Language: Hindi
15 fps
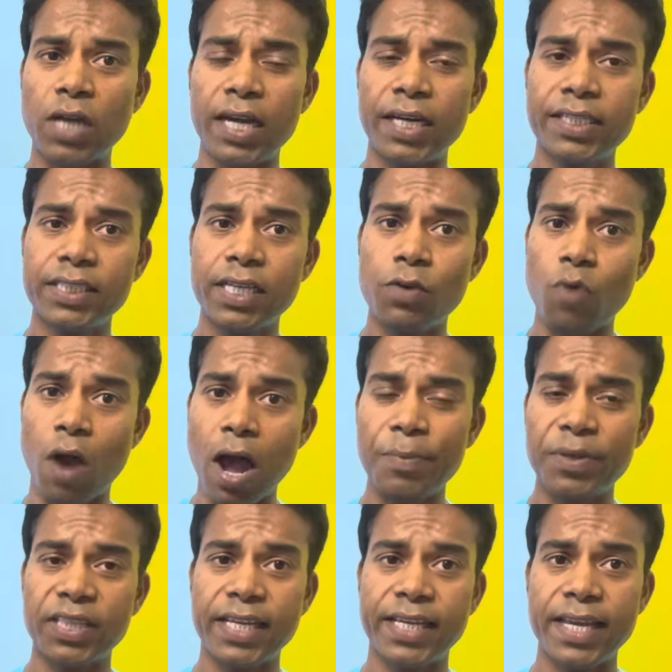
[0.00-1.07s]
लीजिए वहां पर
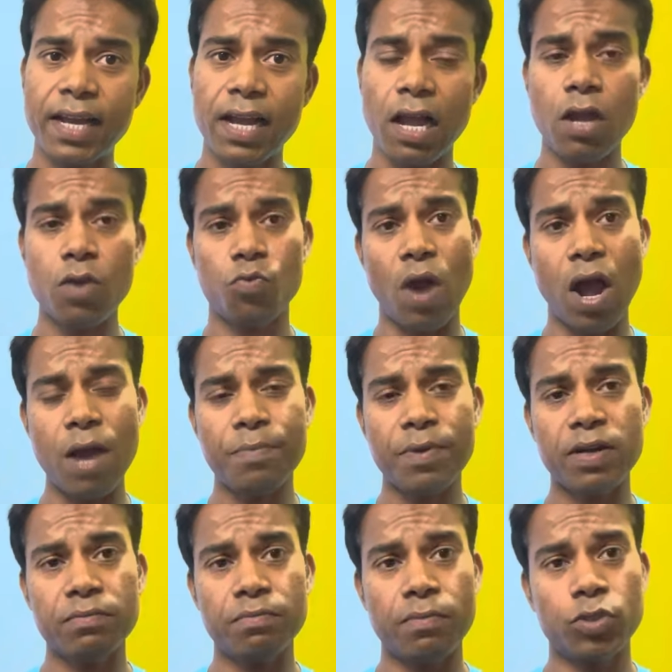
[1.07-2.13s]
देखिएगा वहां पर
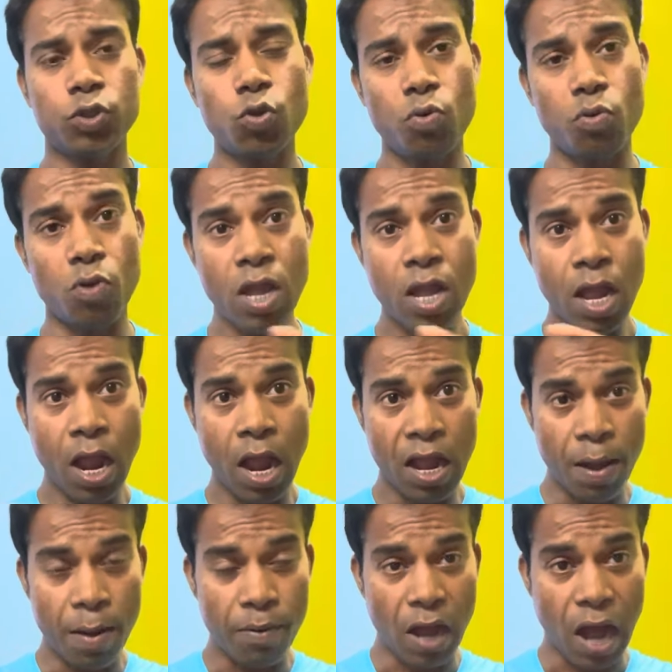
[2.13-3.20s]
जो
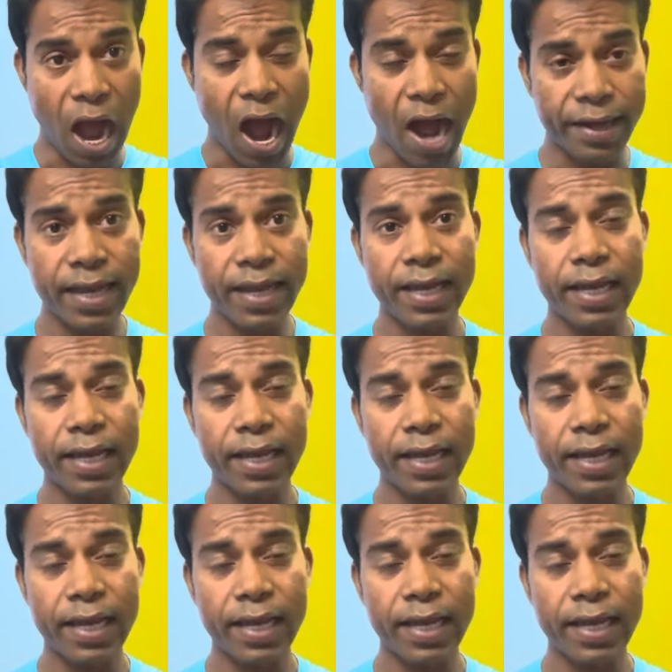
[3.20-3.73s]
आगे के